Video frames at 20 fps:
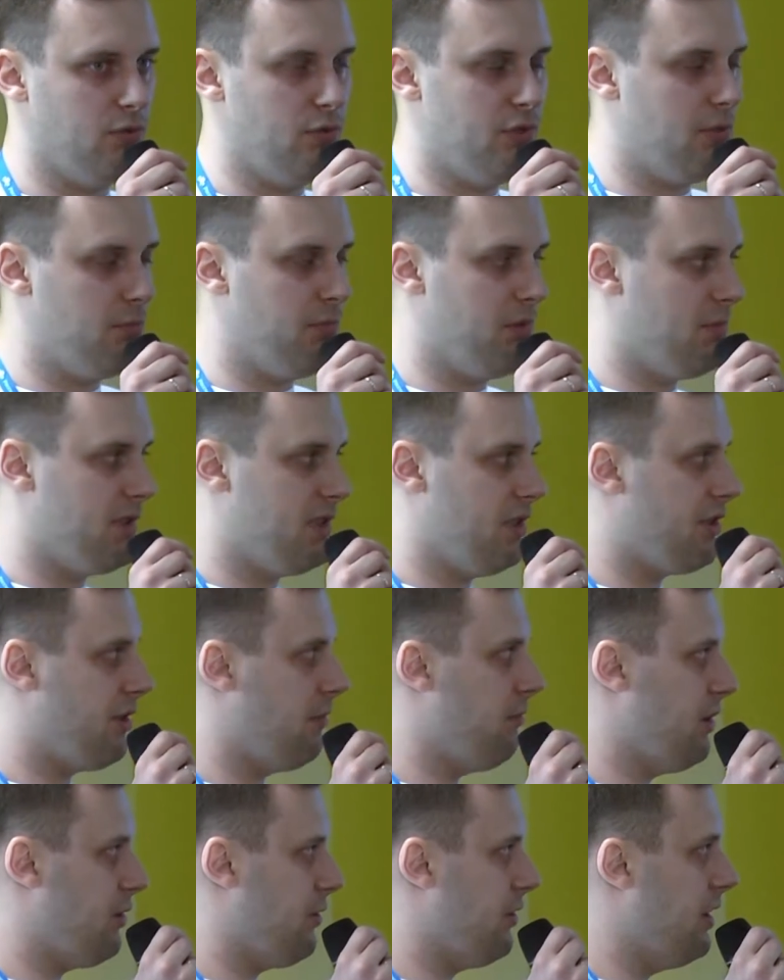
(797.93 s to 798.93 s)
Но это был бы
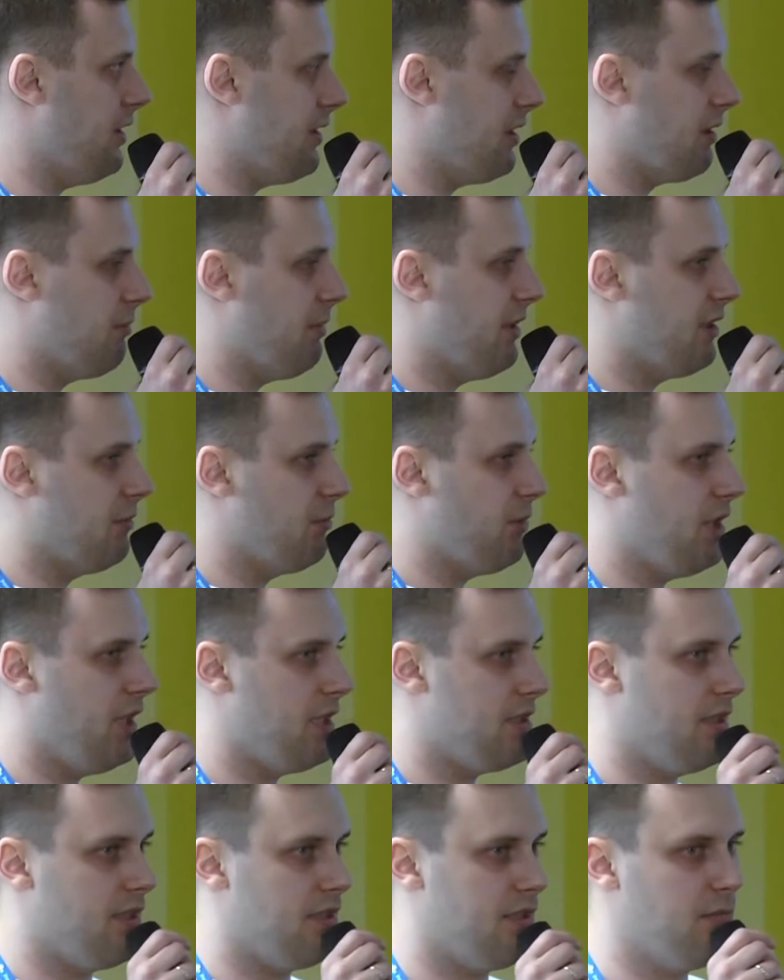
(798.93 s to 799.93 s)
слишком большой листинг, поэтому
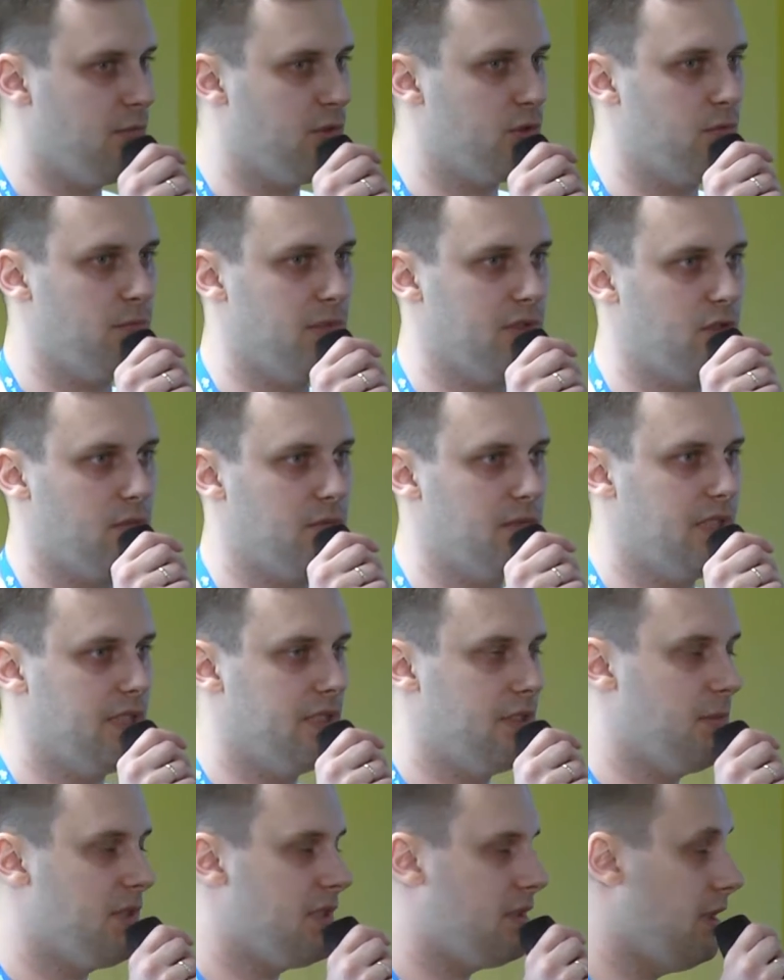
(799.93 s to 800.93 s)
я здесь не буду подробно на
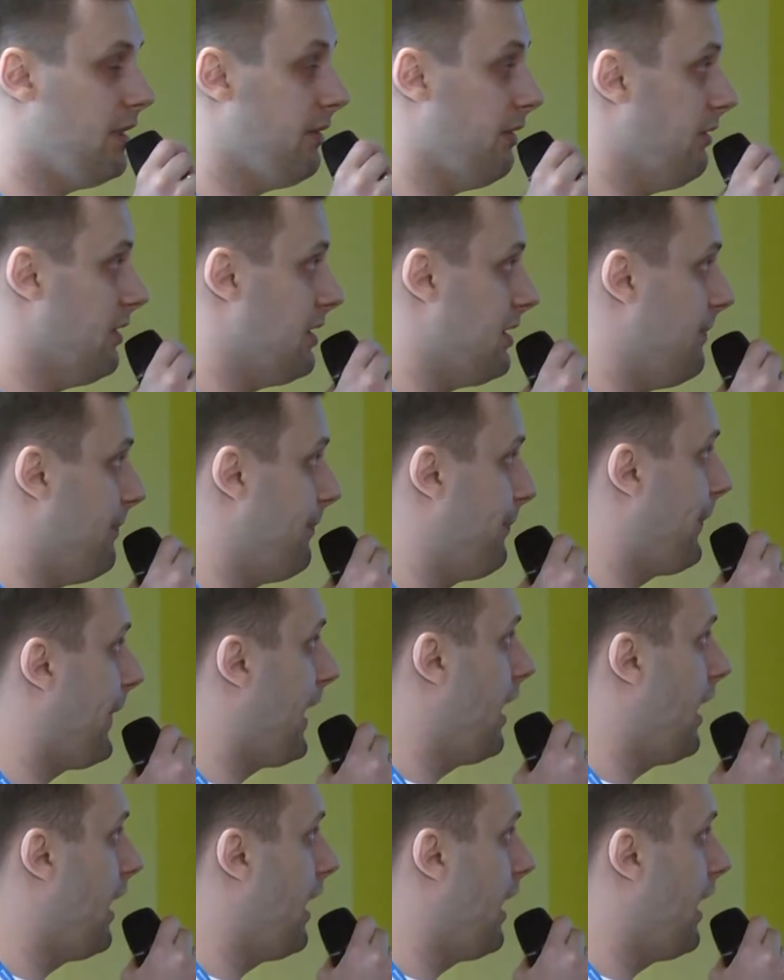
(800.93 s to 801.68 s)
этом останавливаться.